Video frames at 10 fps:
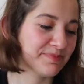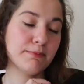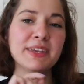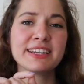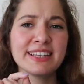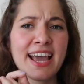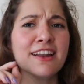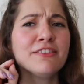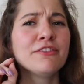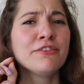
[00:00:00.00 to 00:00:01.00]
Bir diğer
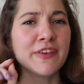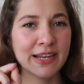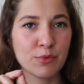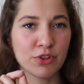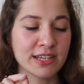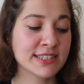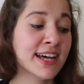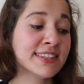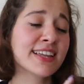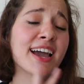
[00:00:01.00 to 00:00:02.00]
film önerisi
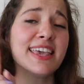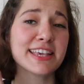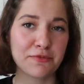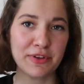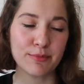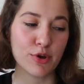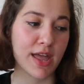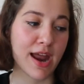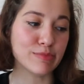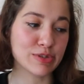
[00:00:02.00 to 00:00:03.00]
hatta iki film
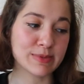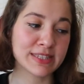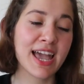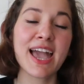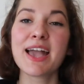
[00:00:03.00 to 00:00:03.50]
önermiş bize.